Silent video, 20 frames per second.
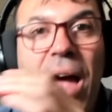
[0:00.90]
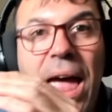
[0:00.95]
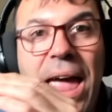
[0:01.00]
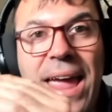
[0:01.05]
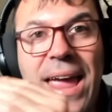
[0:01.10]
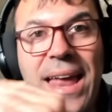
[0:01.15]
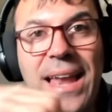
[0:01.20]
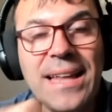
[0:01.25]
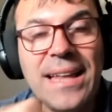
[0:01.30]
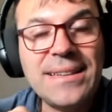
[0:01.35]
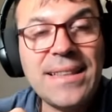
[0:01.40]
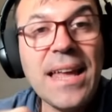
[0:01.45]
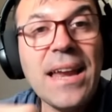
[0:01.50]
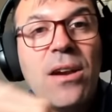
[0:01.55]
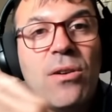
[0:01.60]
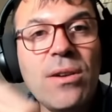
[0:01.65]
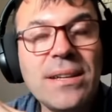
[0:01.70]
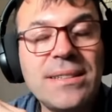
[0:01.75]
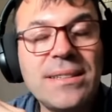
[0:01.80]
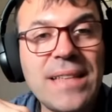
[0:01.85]
el
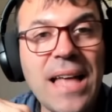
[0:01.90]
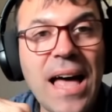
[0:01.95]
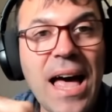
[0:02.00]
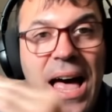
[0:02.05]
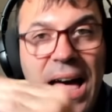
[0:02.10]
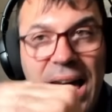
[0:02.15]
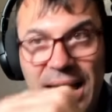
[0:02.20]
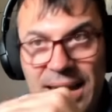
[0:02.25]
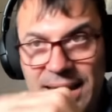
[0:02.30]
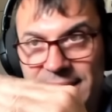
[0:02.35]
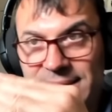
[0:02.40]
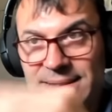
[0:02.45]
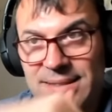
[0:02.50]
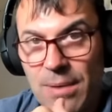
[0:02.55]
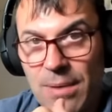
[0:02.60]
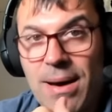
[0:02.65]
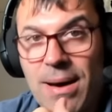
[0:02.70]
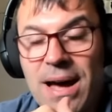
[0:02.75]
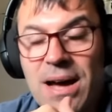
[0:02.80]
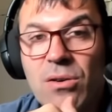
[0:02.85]
Ethereum está, está
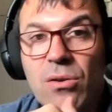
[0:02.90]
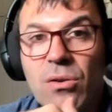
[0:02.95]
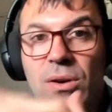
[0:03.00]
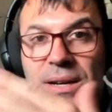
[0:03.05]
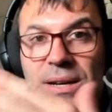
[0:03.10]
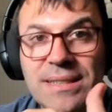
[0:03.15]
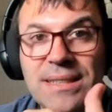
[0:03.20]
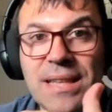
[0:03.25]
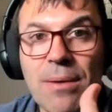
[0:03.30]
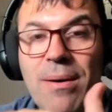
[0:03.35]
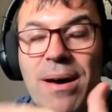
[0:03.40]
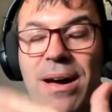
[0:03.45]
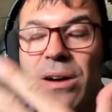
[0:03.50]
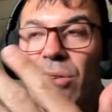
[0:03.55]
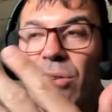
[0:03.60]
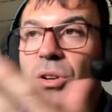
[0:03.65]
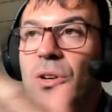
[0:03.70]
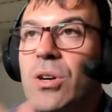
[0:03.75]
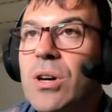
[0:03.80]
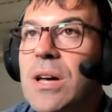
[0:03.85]
bajo, está bajo,
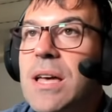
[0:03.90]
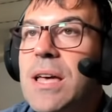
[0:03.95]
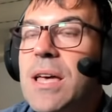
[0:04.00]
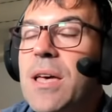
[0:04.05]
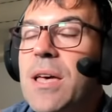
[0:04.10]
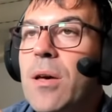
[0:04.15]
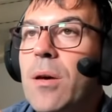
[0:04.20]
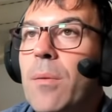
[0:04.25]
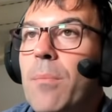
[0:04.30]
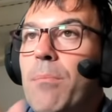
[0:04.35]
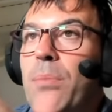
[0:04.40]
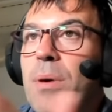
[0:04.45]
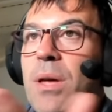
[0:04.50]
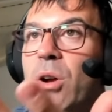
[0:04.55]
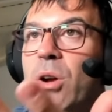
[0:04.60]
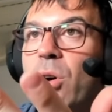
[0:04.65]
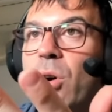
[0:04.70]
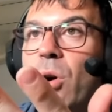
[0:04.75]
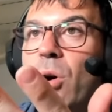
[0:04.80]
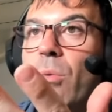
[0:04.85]
¿no?
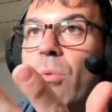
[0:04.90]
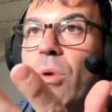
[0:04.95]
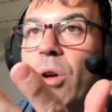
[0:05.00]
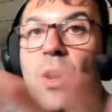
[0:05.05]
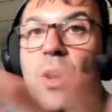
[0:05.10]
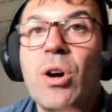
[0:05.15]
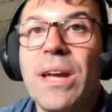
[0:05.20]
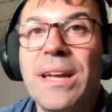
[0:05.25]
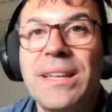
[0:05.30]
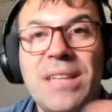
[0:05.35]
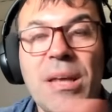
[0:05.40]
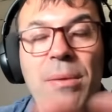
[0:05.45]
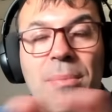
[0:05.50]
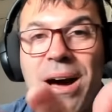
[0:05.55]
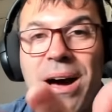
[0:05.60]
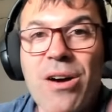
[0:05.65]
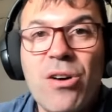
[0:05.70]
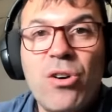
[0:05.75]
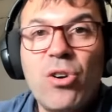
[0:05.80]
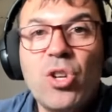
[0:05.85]
Pero bueno, que esté
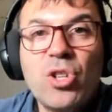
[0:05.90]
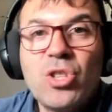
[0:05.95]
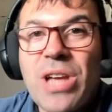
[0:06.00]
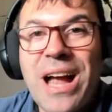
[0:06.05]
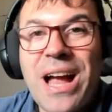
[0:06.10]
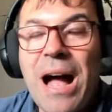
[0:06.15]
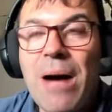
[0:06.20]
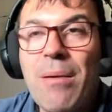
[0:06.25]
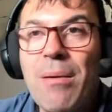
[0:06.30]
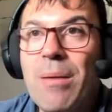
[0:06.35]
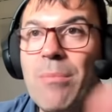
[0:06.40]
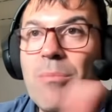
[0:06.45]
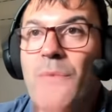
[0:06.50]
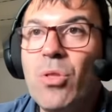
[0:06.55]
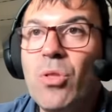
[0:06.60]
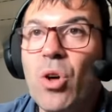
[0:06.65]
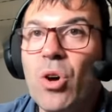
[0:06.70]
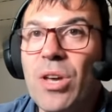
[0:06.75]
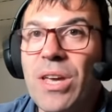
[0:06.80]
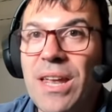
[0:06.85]
bajo no se acaba el
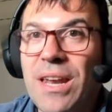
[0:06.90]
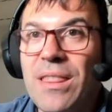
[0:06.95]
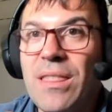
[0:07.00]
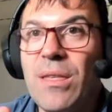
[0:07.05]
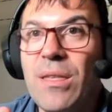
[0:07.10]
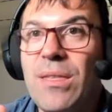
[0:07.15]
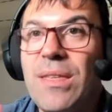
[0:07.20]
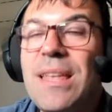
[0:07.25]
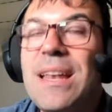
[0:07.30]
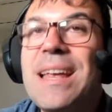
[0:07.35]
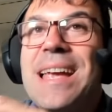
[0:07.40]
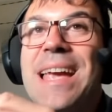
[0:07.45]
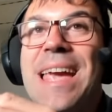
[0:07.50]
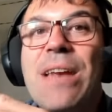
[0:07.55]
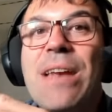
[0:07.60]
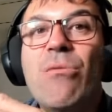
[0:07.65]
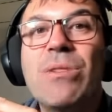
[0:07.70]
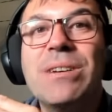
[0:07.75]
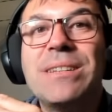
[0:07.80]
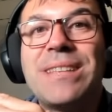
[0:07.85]
mundo. Quiere decir que
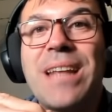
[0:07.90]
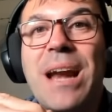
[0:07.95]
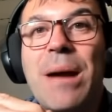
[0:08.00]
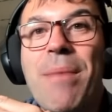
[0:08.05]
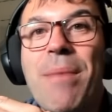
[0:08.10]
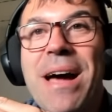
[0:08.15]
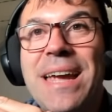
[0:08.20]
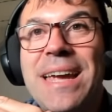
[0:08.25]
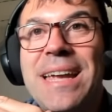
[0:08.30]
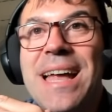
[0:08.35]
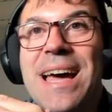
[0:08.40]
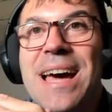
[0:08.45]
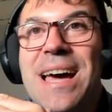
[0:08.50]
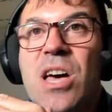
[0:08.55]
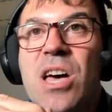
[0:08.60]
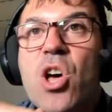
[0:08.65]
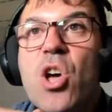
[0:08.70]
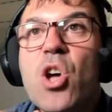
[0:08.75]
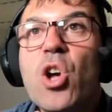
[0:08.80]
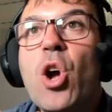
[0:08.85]
nuestra máquina,
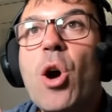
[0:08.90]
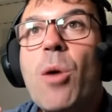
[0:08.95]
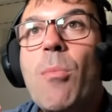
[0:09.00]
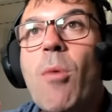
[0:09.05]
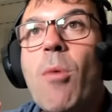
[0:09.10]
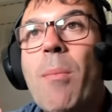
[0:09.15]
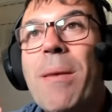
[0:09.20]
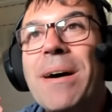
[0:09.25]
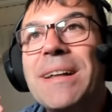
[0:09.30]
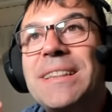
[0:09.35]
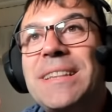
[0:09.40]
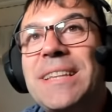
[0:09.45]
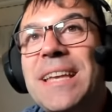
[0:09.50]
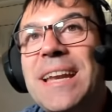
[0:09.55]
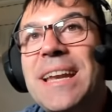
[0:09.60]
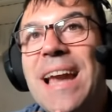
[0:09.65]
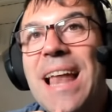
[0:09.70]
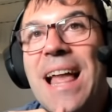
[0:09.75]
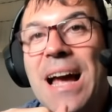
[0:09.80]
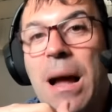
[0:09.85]
como
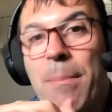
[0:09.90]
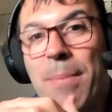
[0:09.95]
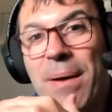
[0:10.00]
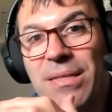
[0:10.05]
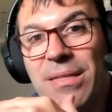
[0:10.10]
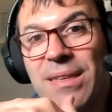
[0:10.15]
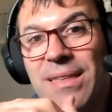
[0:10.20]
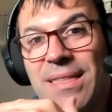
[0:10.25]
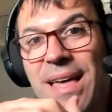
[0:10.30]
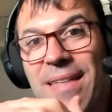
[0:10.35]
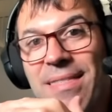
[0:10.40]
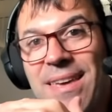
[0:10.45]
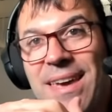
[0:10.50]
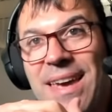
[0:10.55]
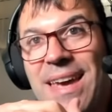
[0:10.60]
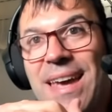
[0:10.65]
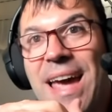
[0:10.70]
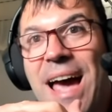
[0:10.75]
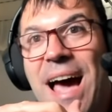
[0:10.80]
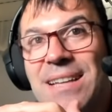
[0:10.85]
mantiene la capacidad
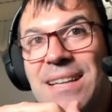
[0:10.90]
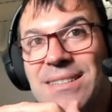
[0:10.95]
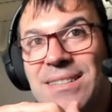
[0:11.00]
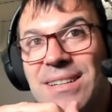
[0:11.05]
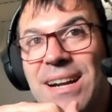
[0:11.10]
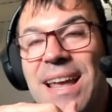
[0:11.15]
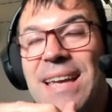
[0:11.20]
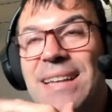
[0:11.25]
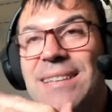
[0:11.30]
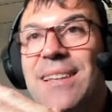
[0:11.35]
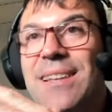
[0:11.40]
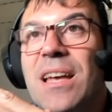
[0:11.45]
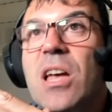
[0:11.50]
de hash rate,